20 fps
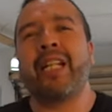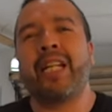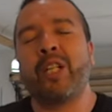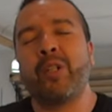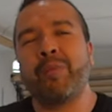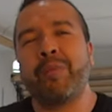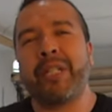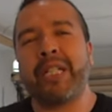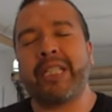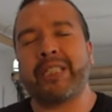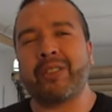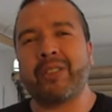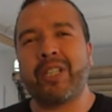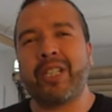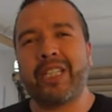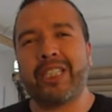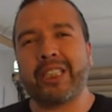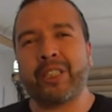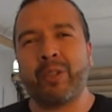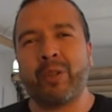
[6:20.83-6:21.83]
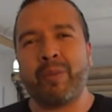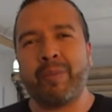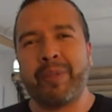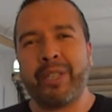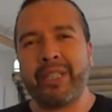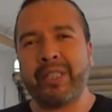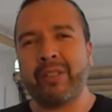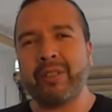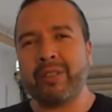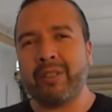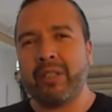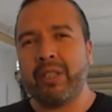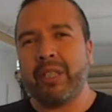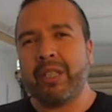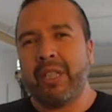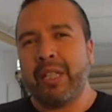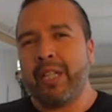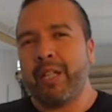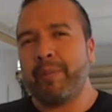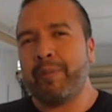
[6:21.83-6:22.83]
la iluminación en este momento,
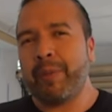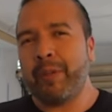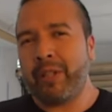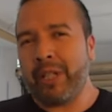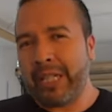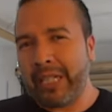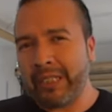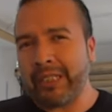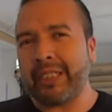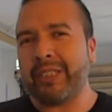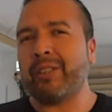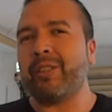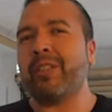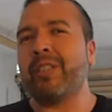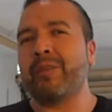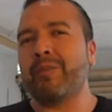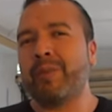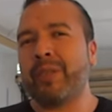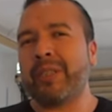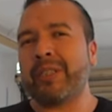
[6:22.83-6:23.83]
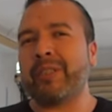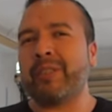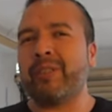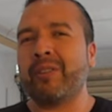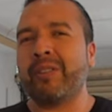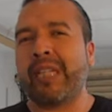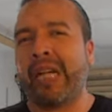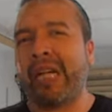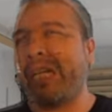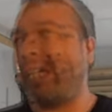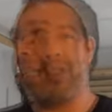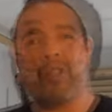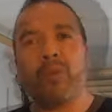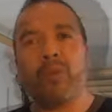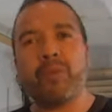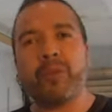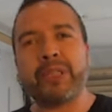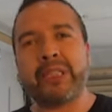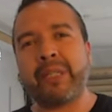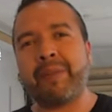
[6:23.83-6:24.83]
pero al ratito les muestro ya
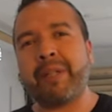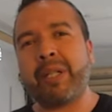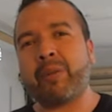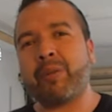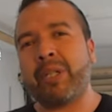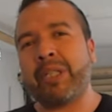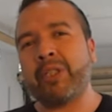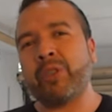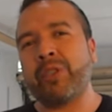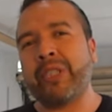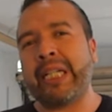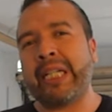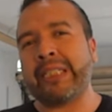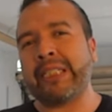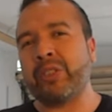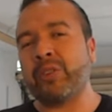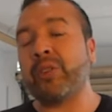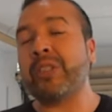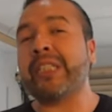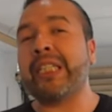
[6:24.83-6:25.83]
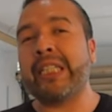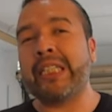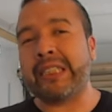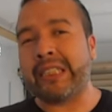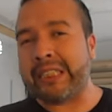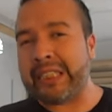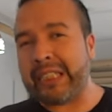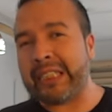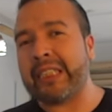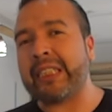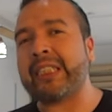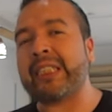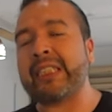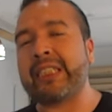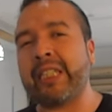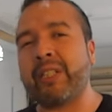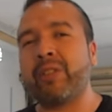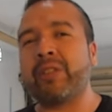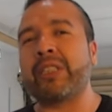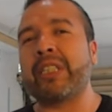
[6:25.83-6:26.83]
cómo se ve cuando ya es noche y si es
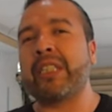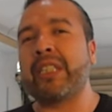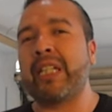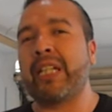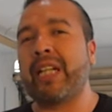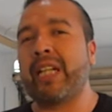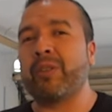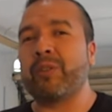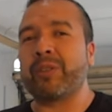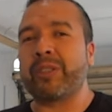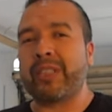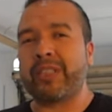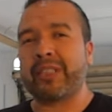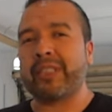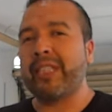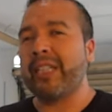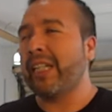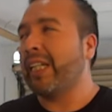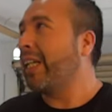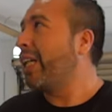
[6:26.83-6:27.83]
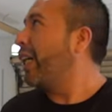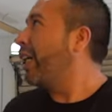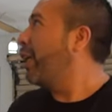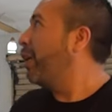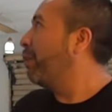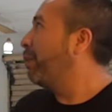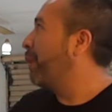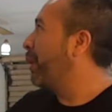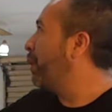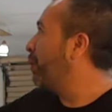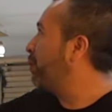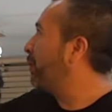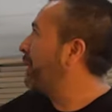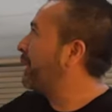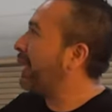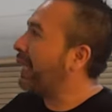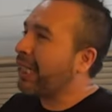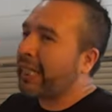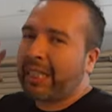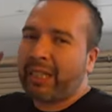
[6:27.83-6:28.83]
necesario encender las luces. Pero pues
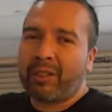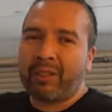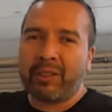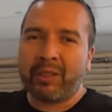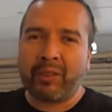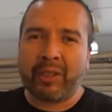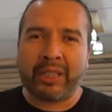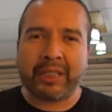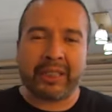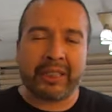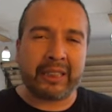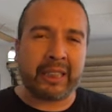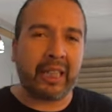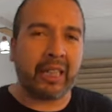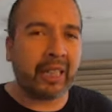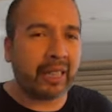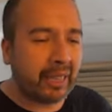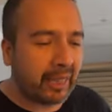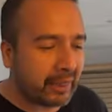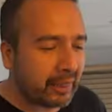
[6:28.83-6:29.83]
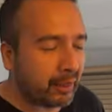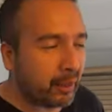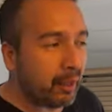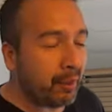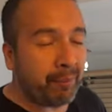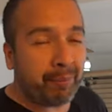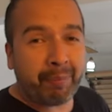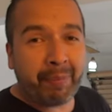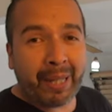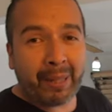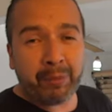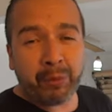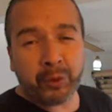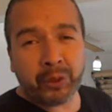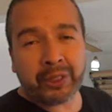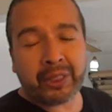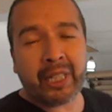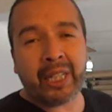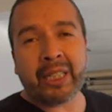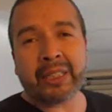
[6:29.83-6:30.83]
ya quedaron todas instaladas.
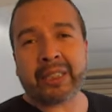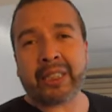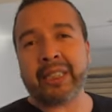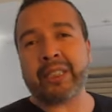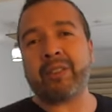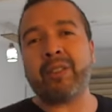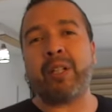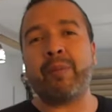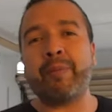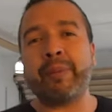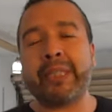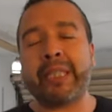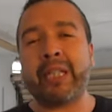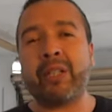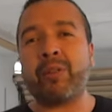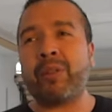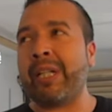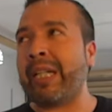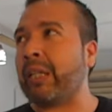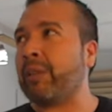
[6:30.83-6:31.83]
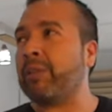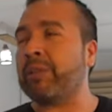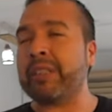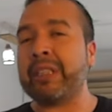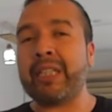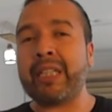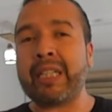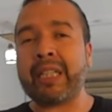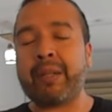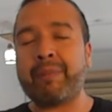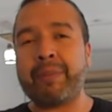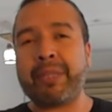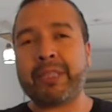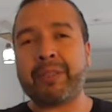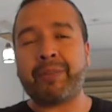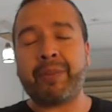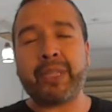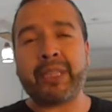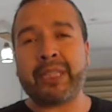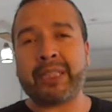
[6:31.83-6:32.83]
Vamos a hacer solamente lo de la cocina que me hace
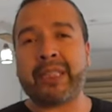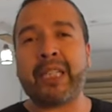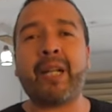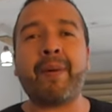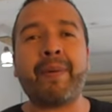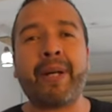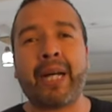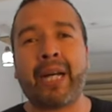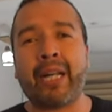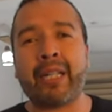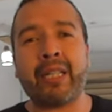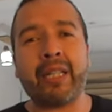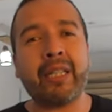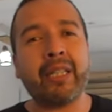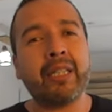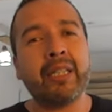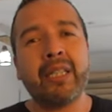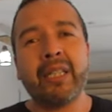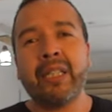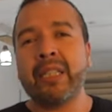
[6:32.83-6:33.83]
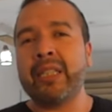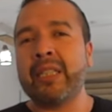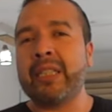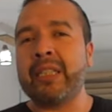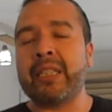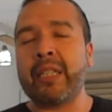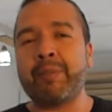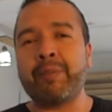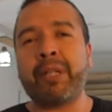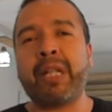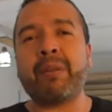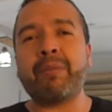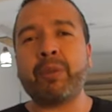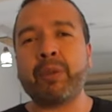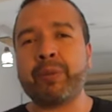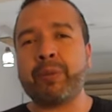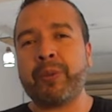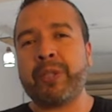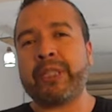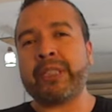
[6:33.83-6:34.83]
falta hacer la bajada y
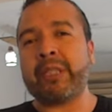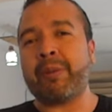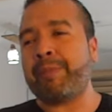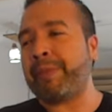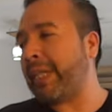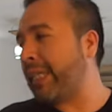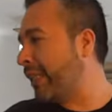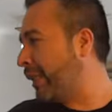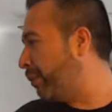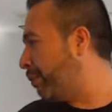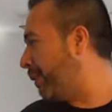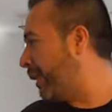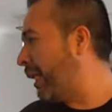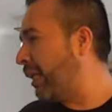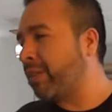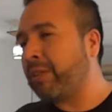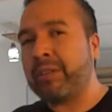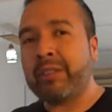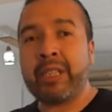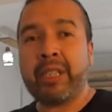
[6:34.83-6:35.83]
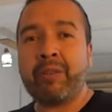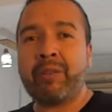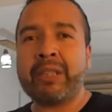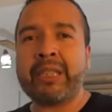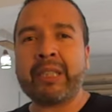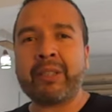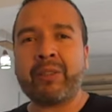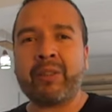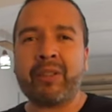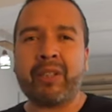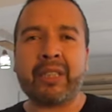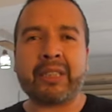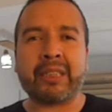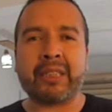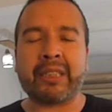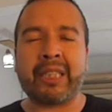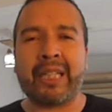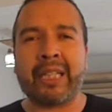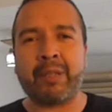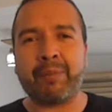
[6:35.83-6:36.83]
terminamos por esta parte para continuar ya con las
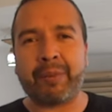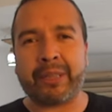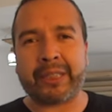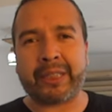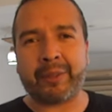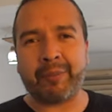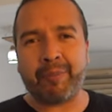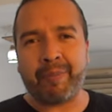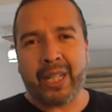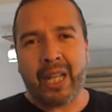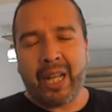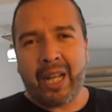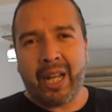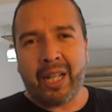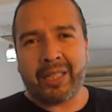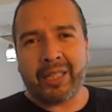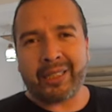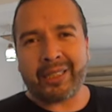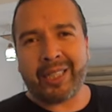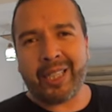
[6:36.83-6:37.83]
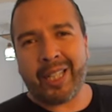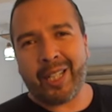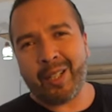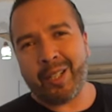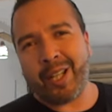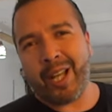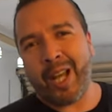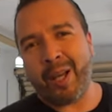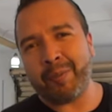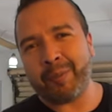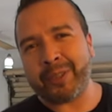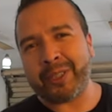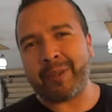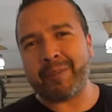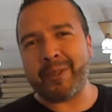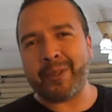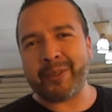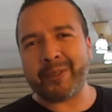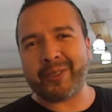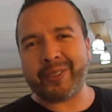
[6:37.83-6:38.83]
tarimas. Así es que vamos
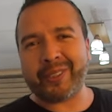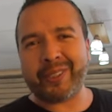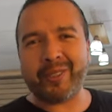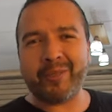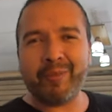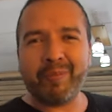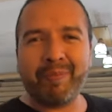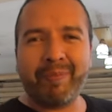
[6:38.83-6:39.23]
amigos.